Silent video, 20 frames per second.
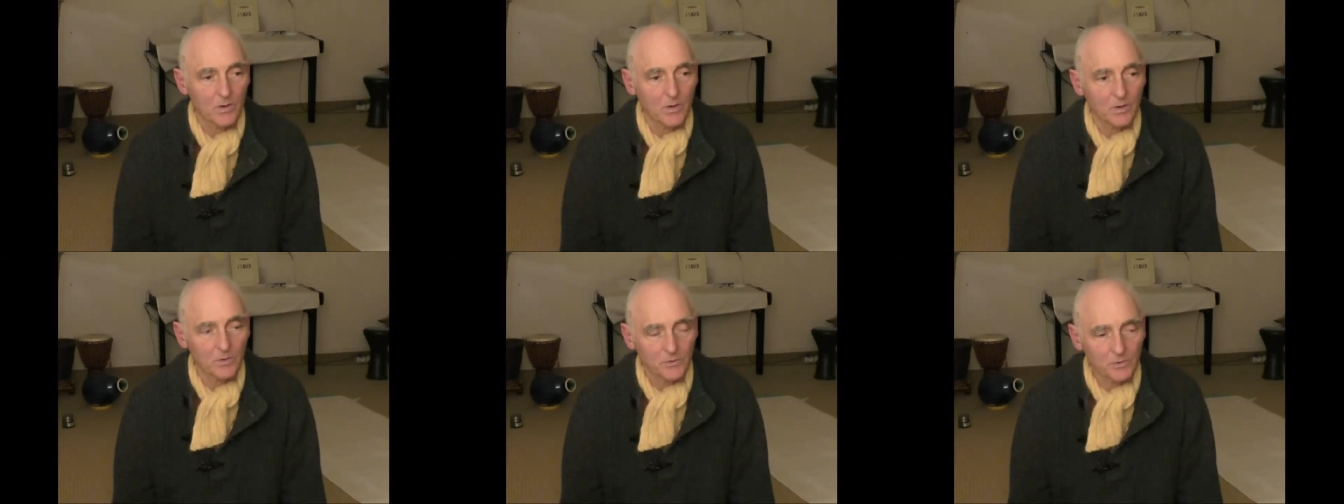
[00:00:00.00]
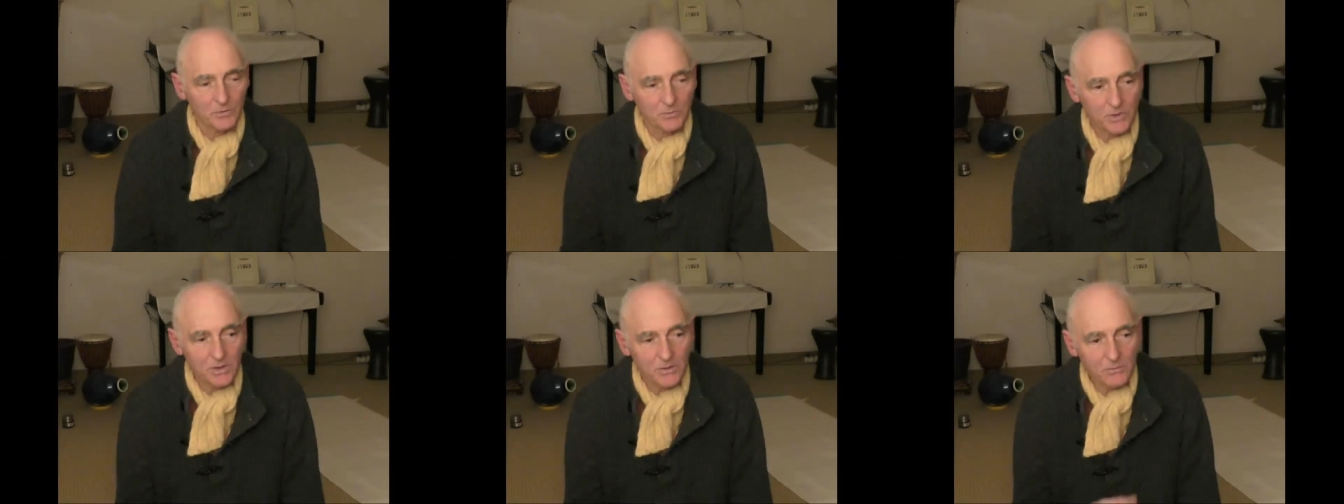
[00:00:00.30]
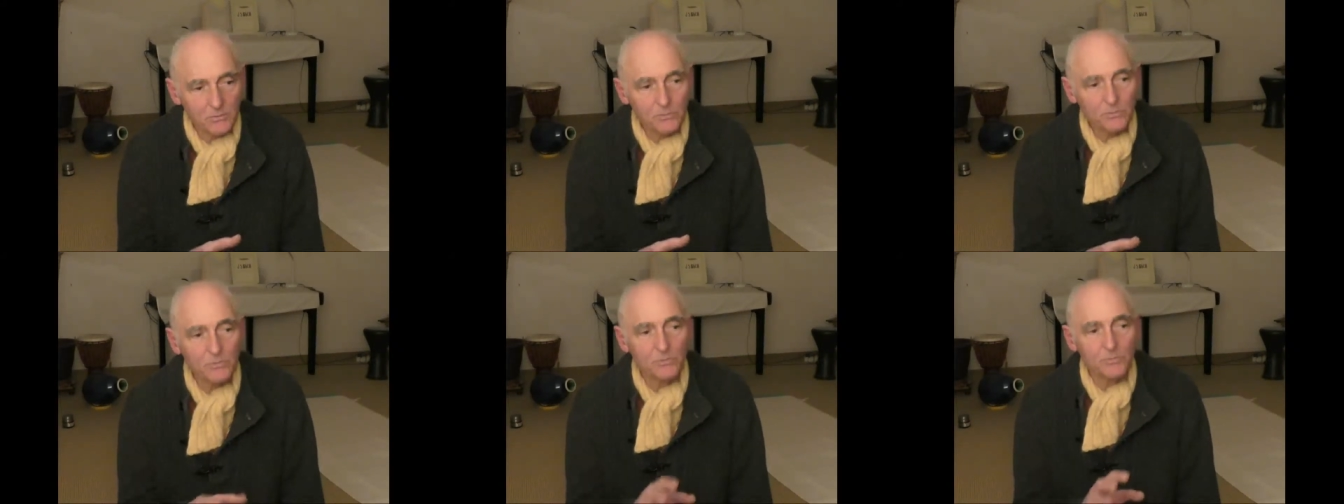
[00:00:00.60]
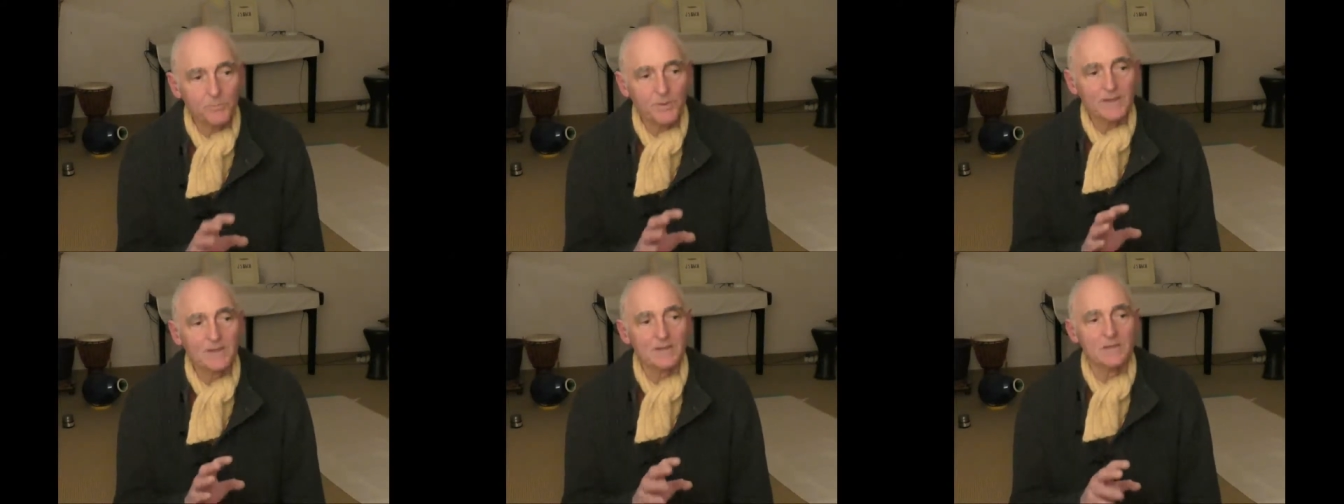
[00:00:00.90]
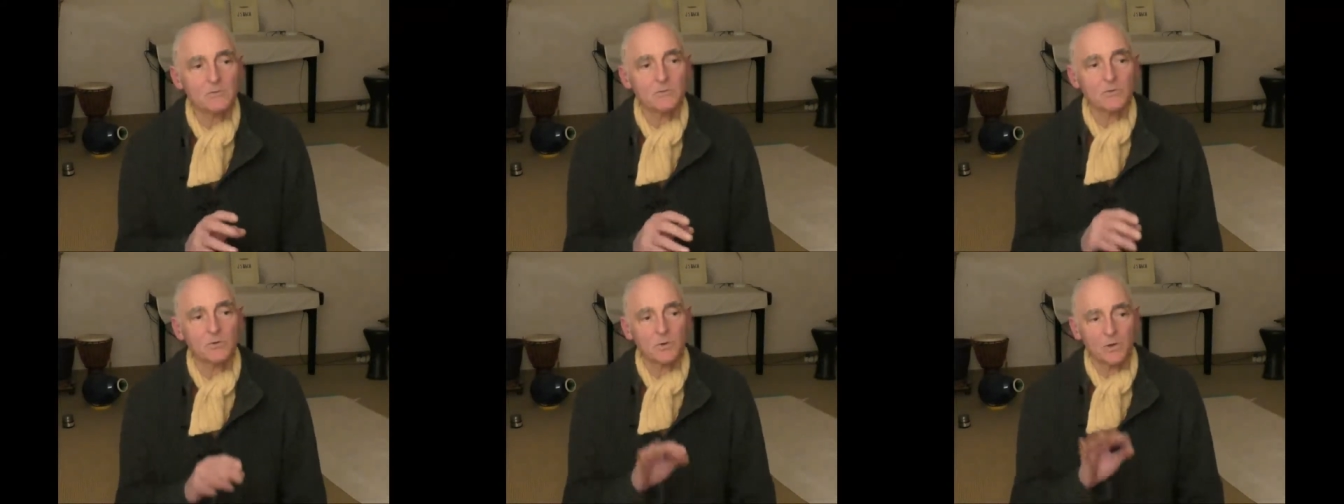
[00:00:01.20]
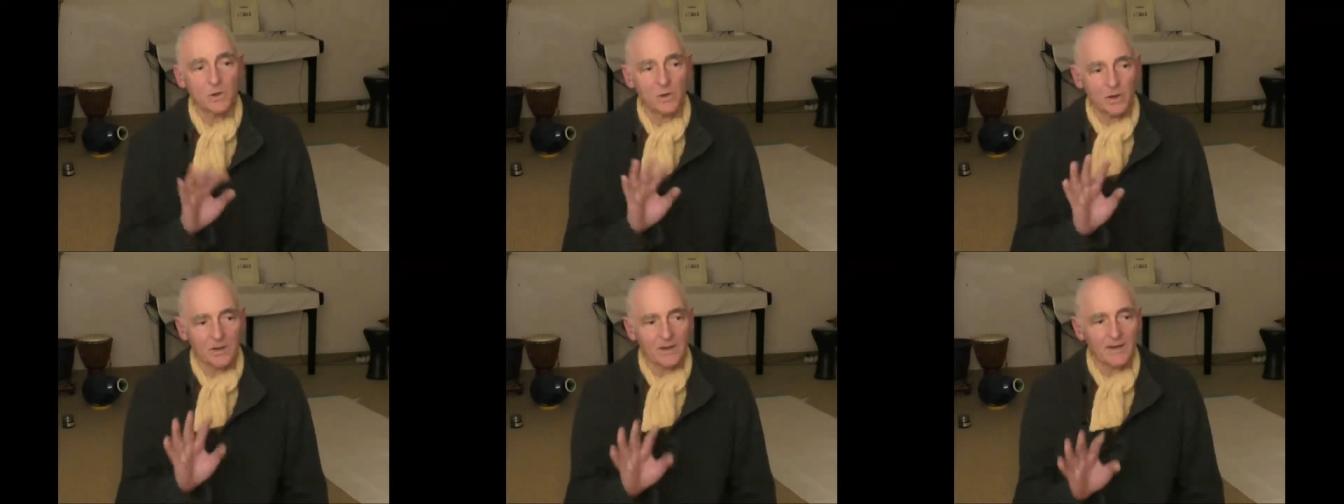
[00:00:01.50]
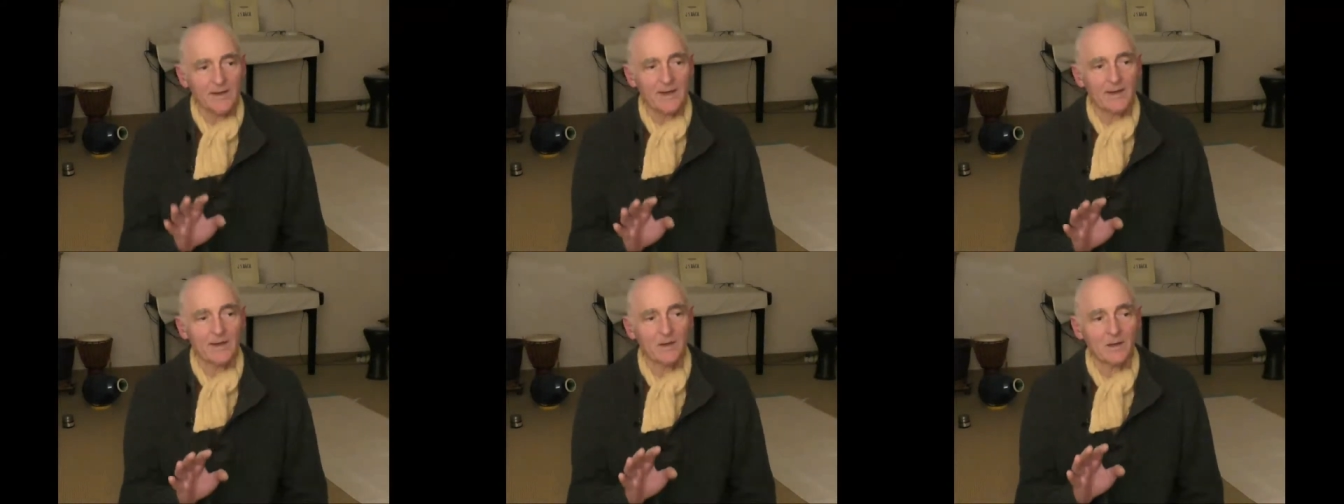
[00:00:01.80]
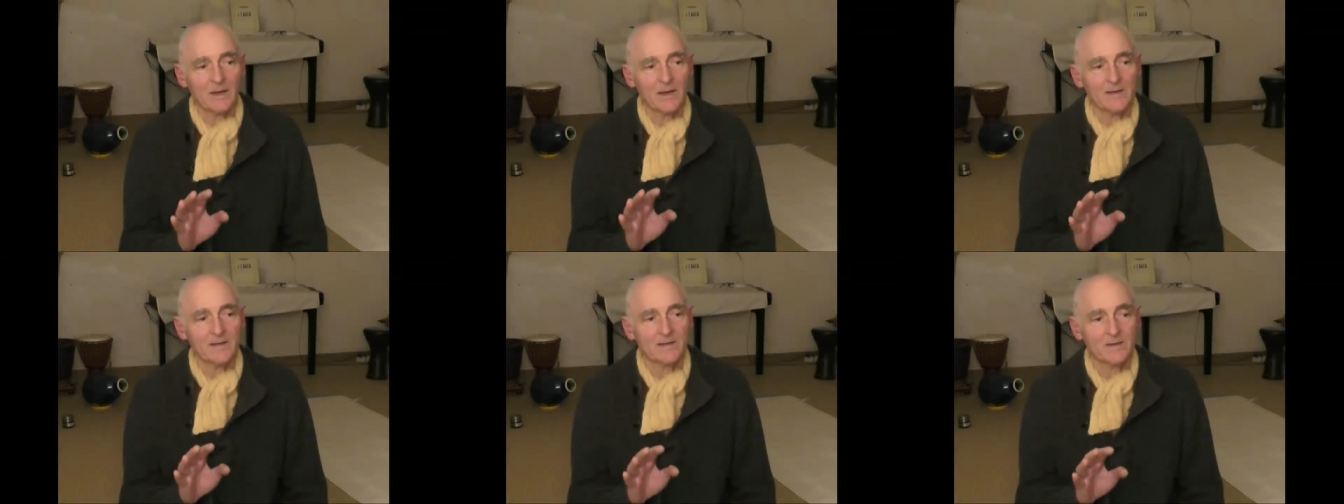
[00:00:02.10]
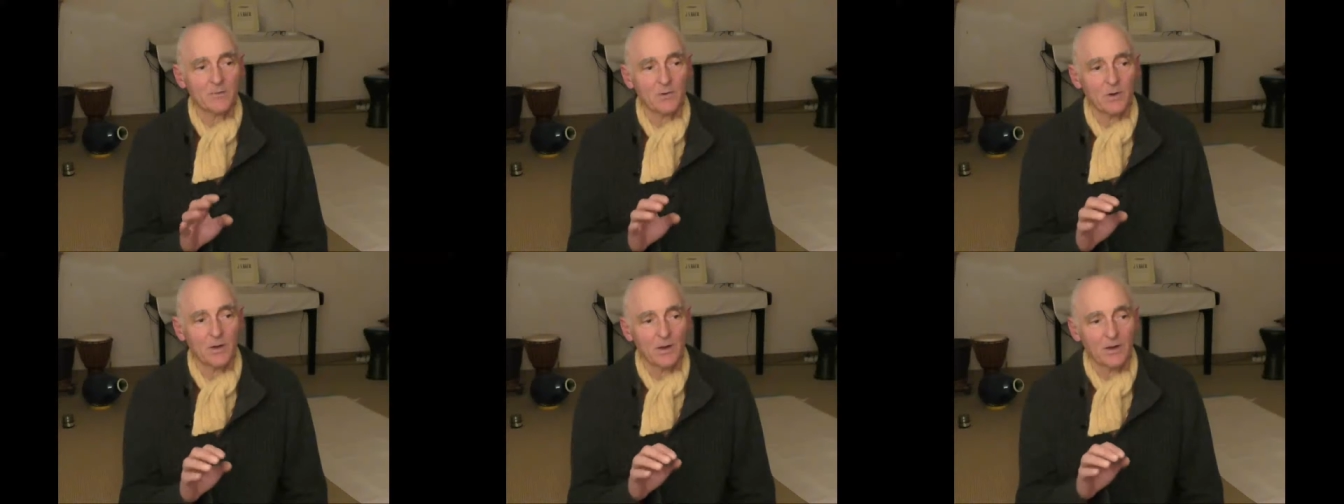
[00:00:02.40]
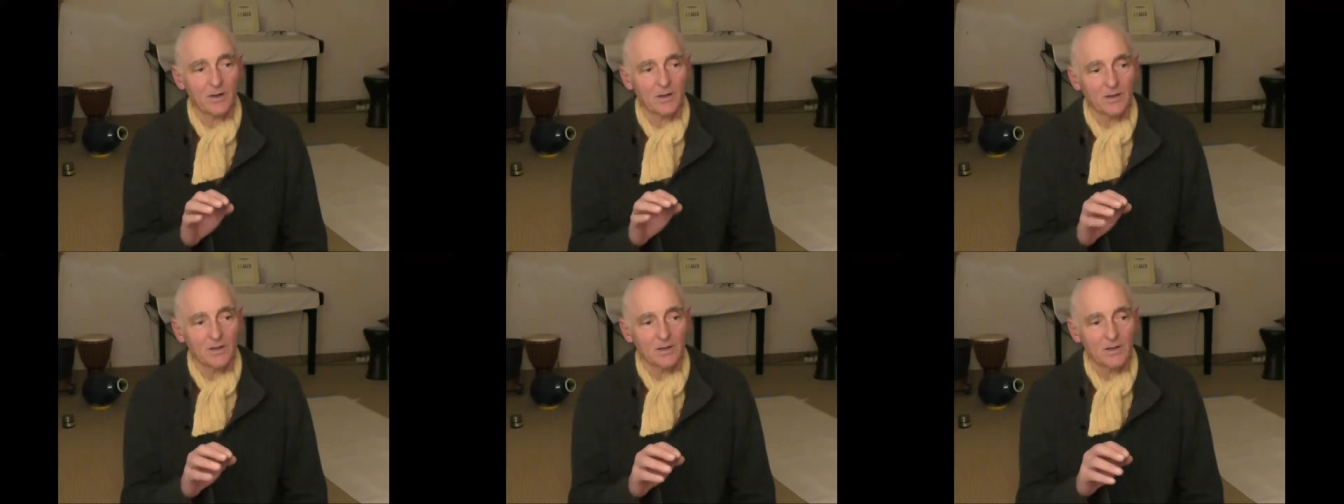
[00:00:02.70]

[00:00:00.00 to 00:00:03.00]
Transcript: quand on écoute une partie du corps, quelle qu'elle soit,